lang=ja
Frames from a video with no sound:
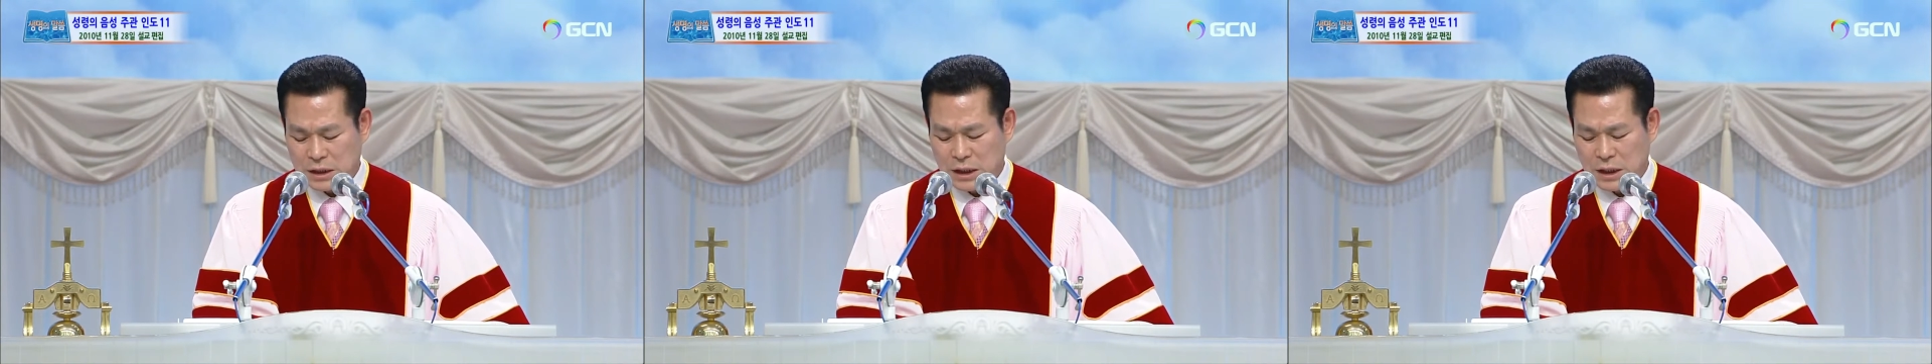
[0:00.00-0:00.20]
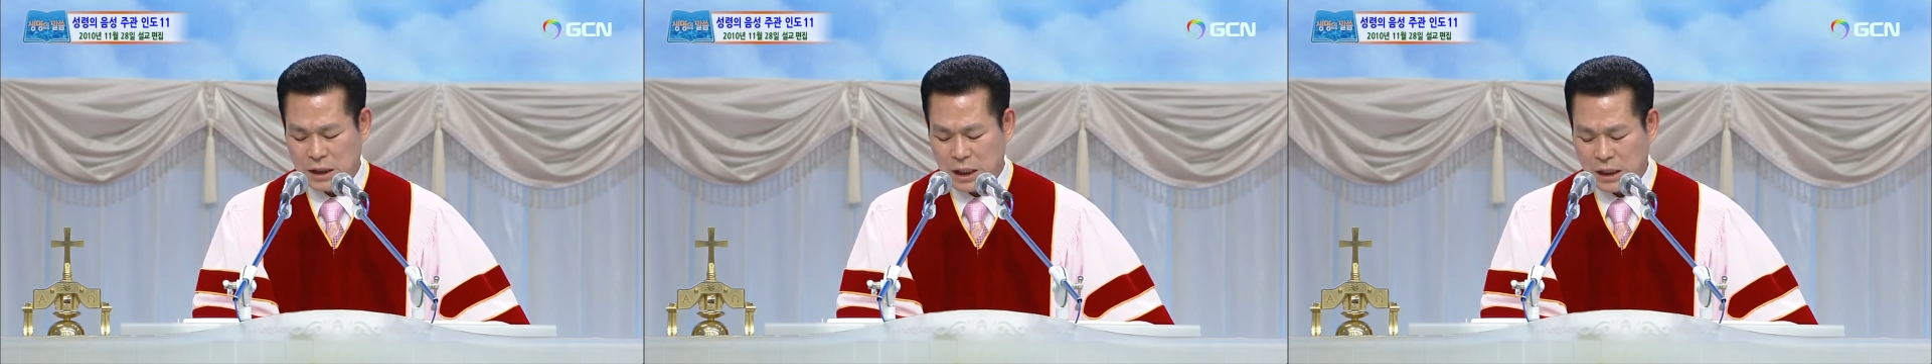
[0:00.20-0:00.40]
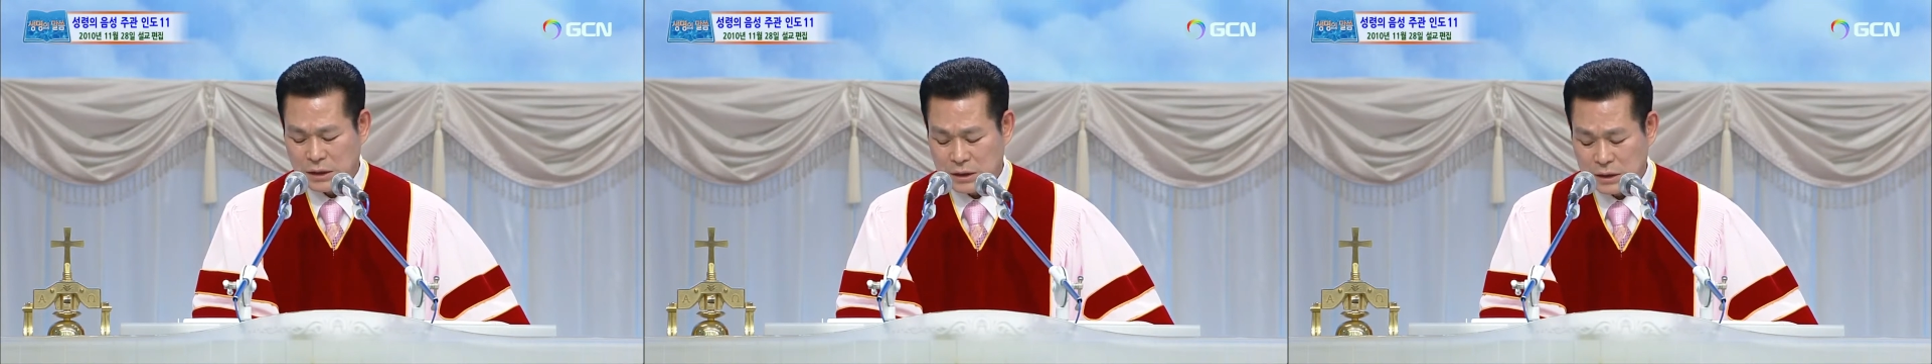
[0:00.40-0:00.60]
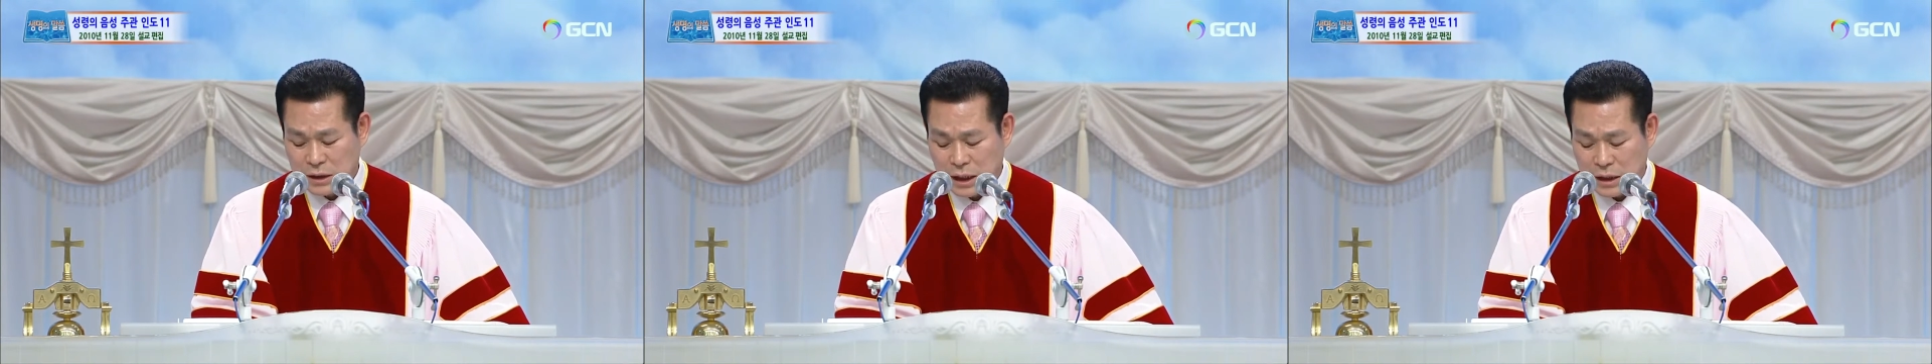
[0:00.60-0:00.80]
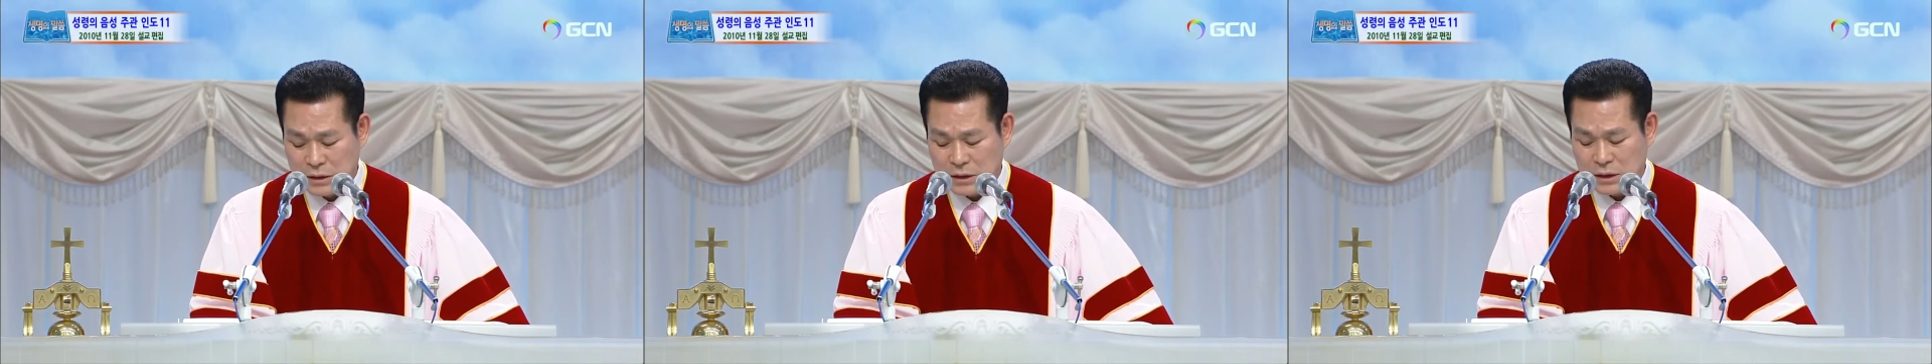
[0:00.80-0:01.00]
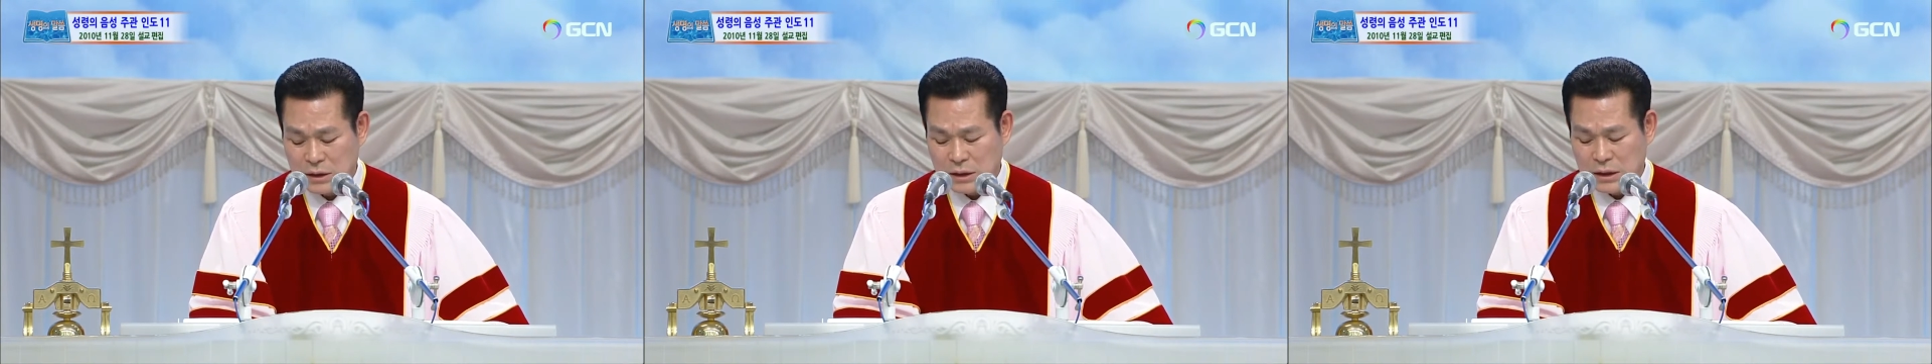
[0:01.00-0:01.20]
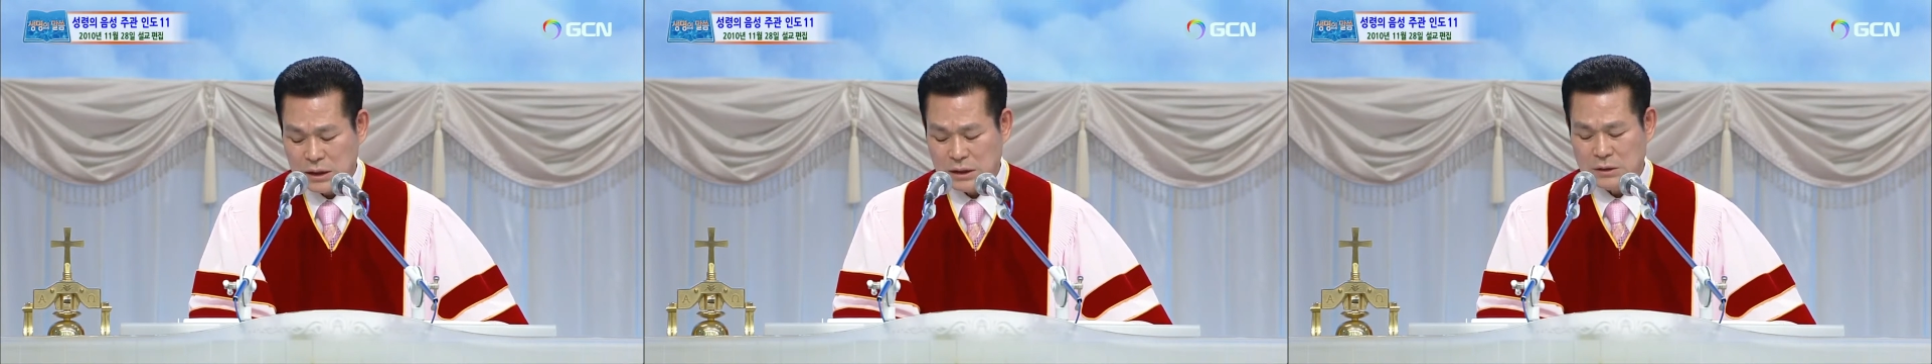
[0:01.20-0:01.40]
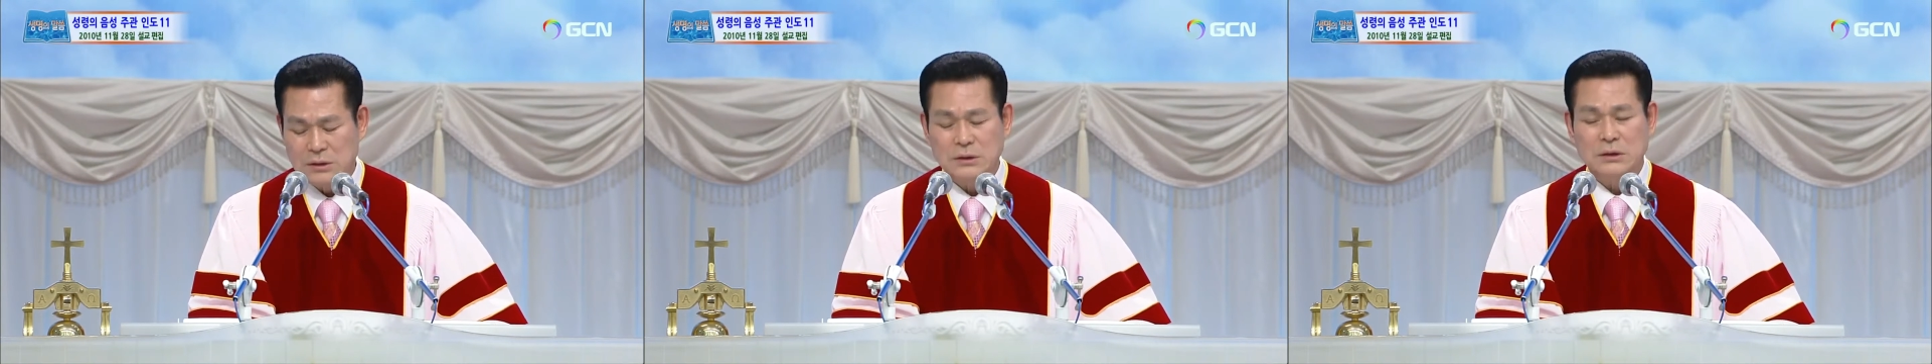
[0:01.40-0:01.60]
2人の弟子に
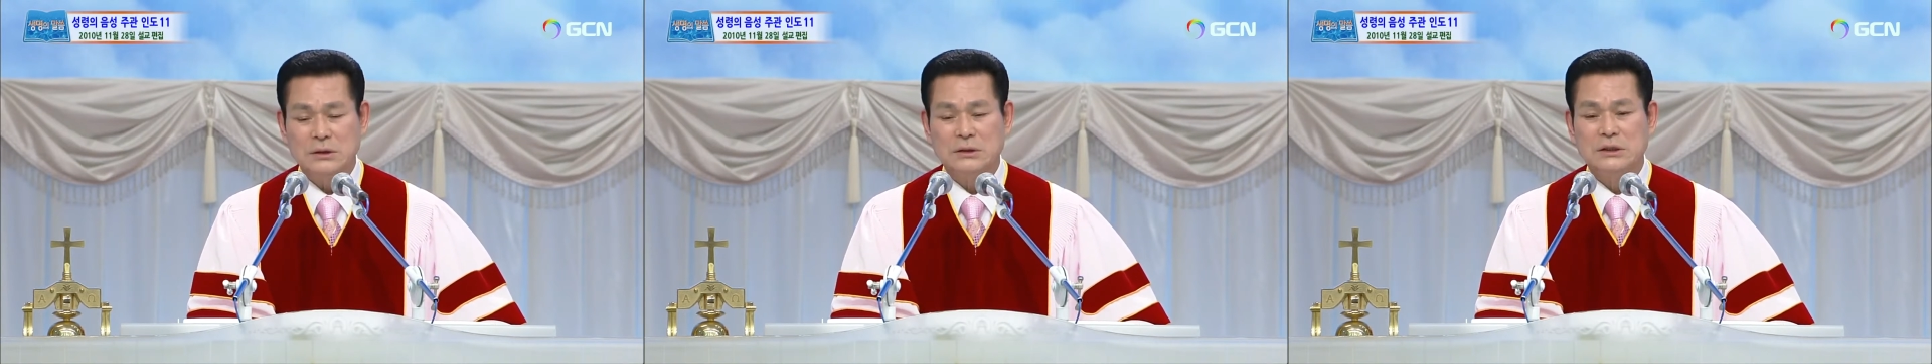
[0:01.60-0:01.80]
一